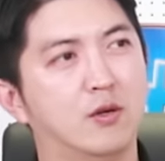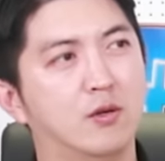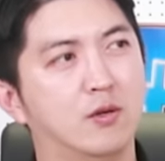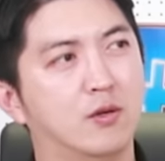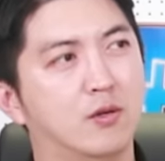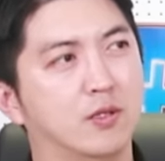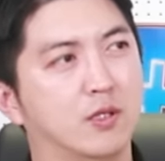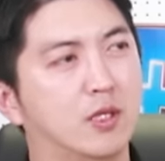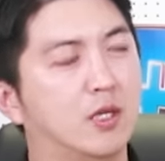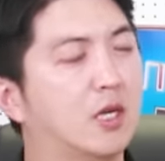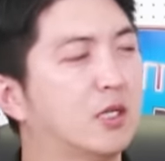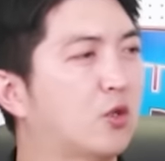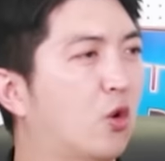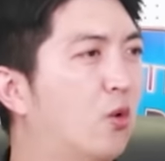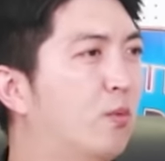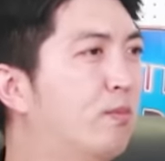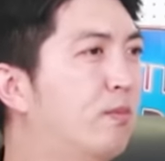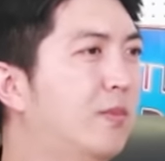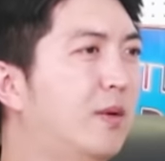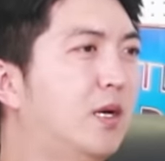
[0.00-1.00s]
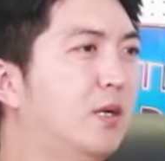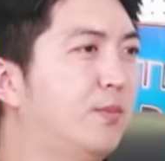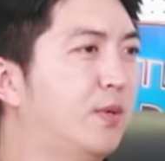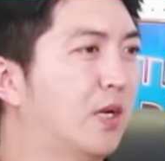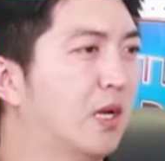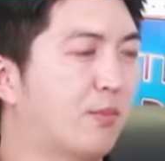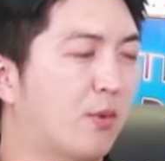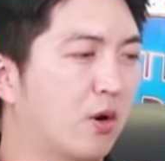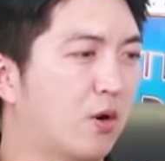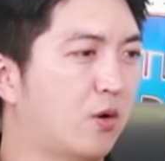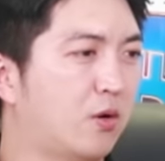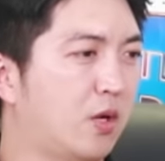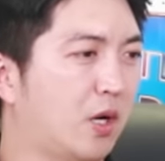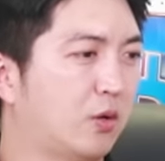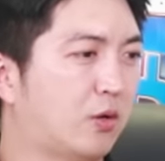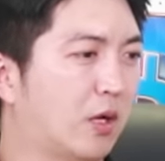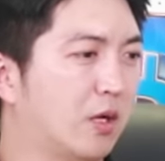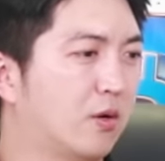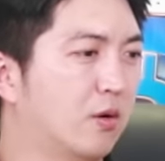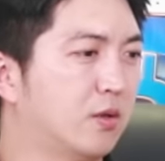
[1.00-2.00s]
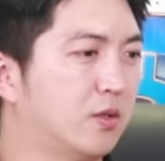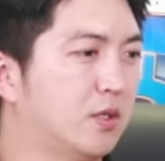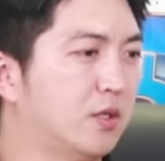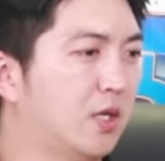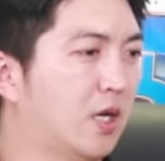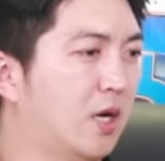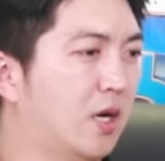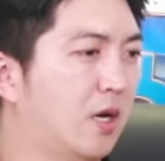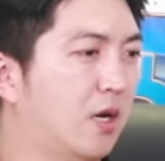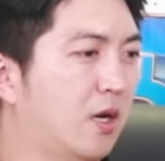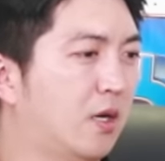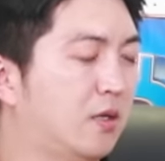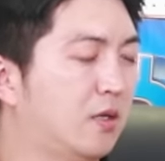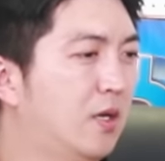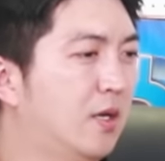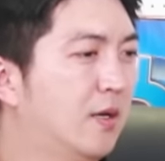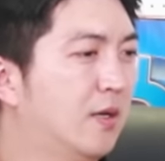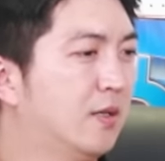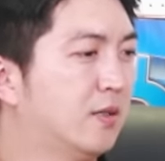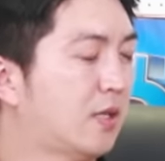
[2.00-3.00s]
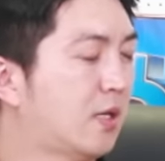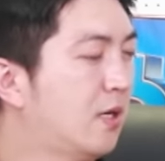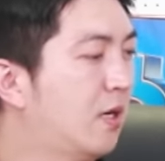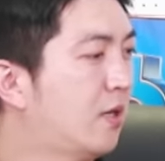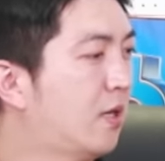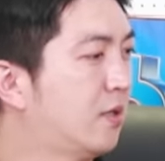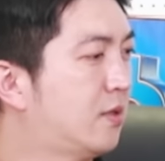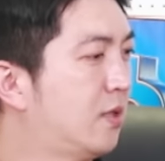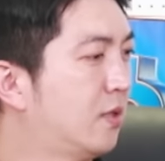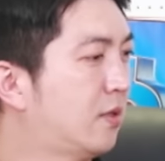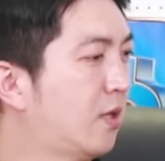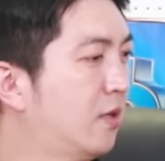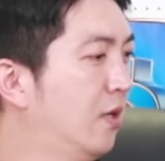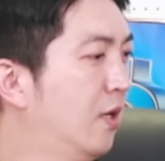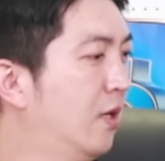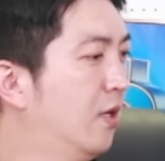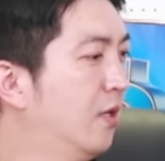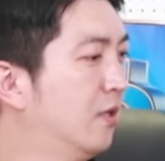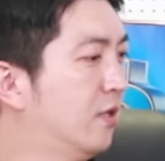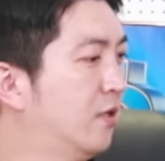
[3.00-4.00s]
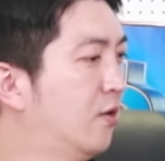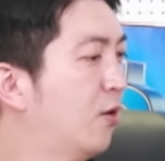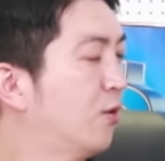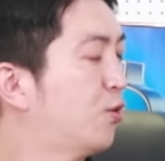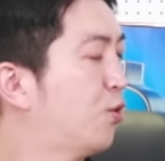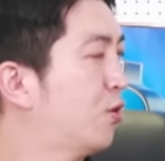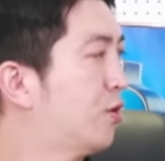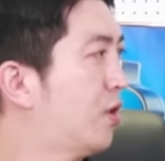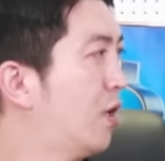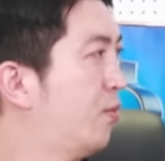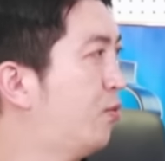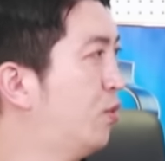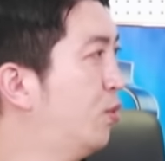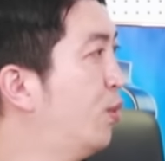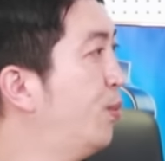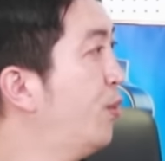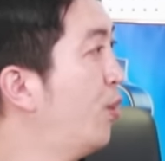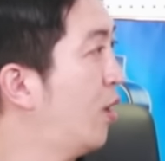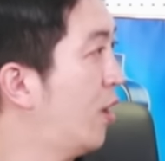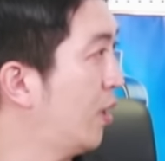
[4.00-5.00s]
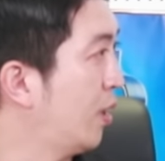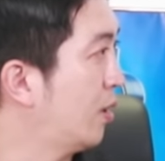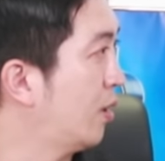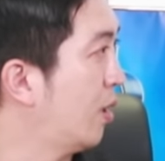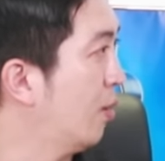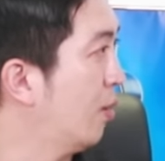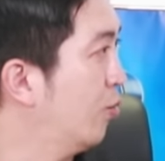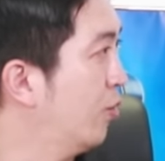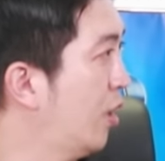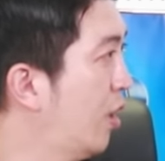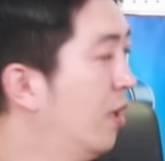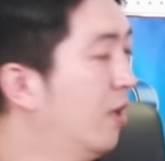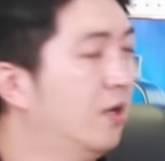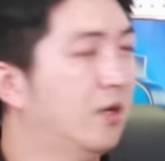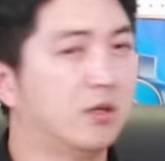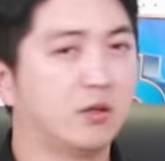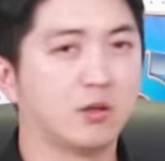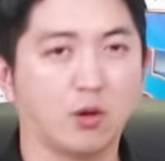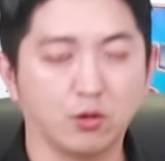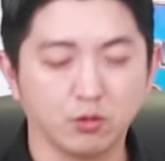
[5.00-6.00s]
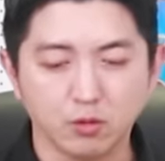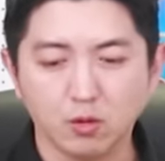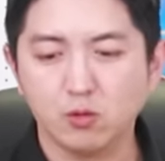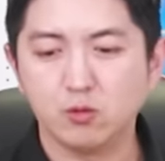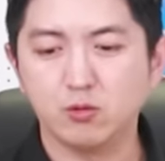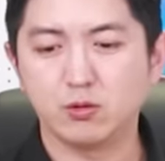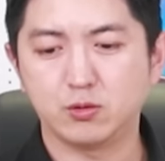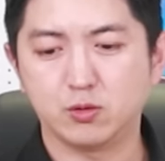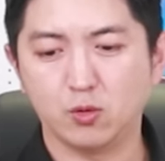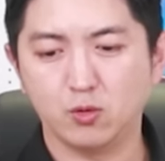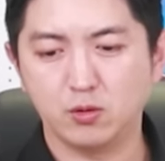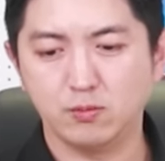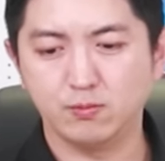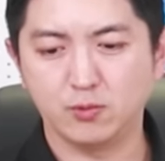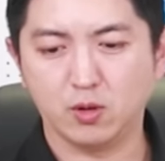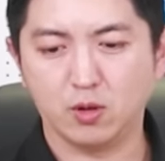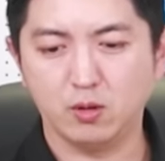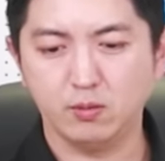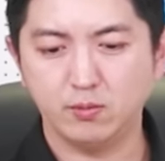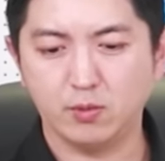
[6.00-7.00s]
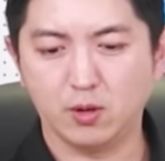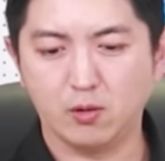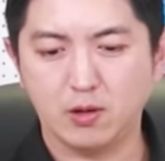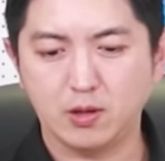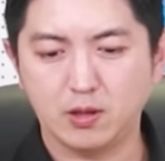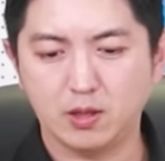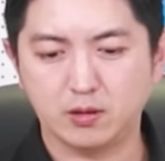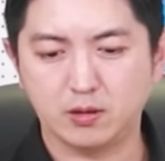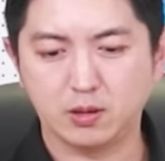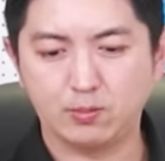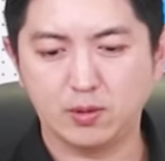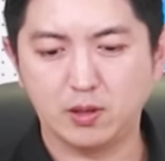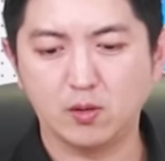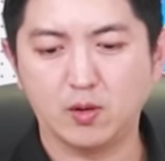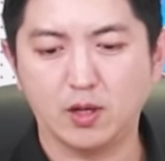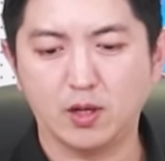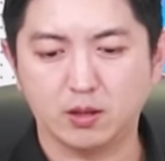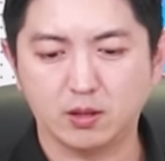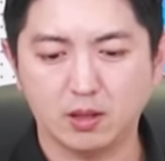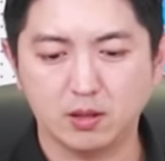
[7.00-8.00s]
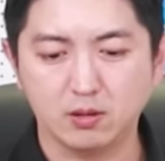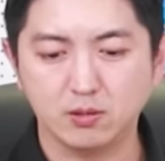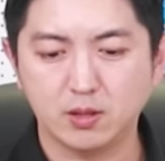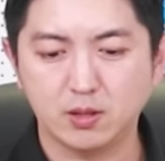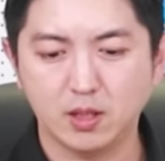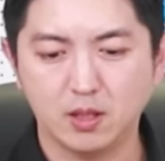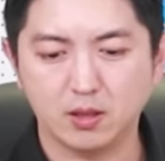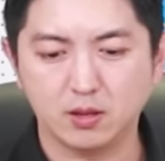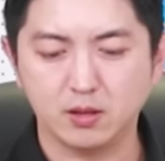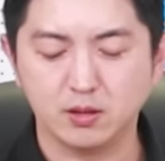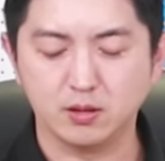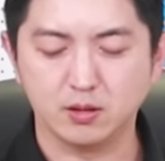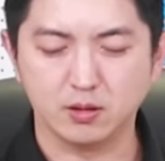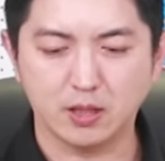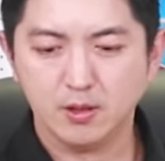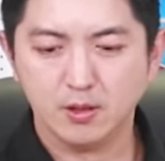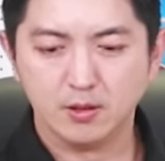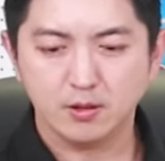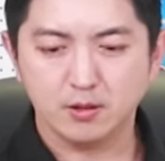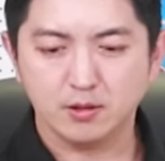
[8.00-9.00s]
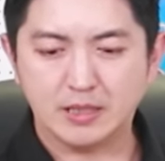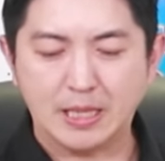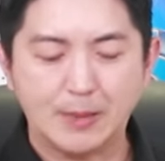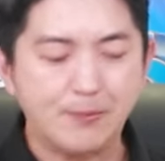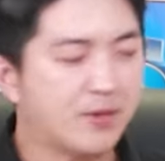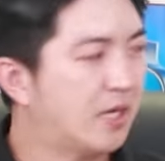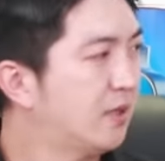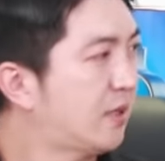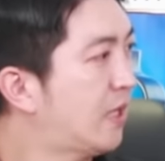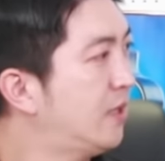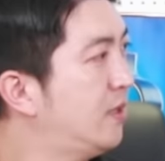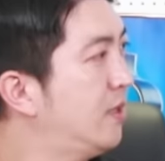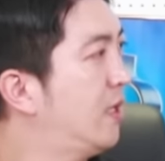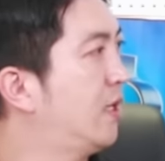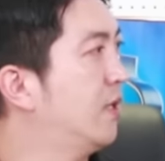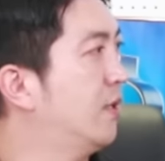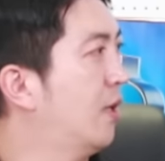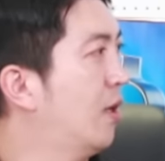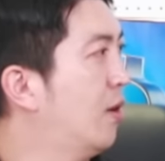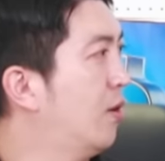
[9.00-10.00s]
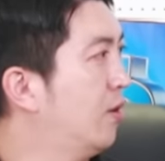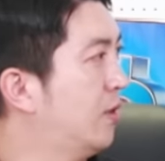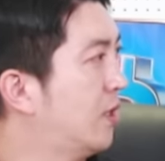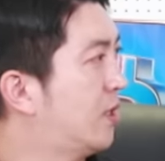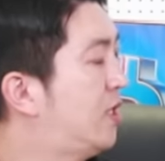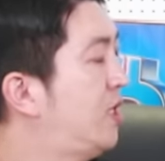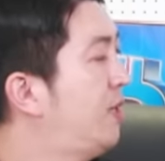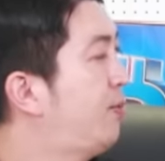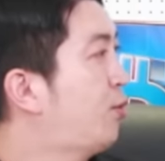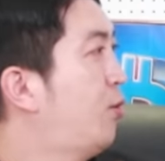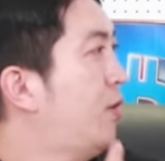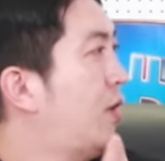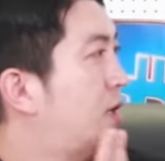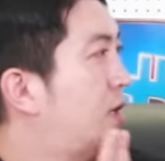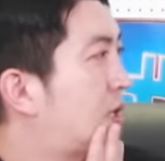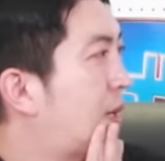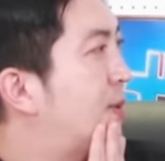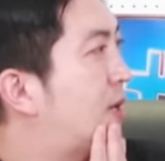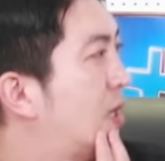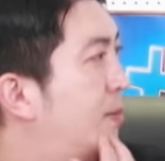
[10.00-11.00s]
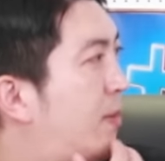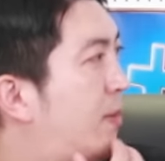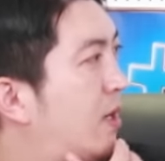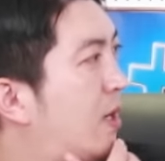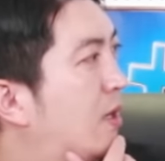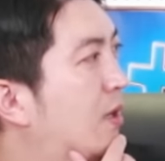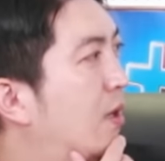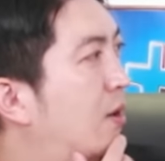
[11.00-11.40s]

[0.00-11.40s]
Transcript: 이게 정말 미래 먹거리가 될 것이냐를 생각했을 때는 그것조차 불분명하기 때문에 더더욱 조금 더 명확해질 필요가 있다 이런 생각이 드는데 잠깐 딴 얘기인데요. 이제 크립토 얘기 잠깐만 할게요.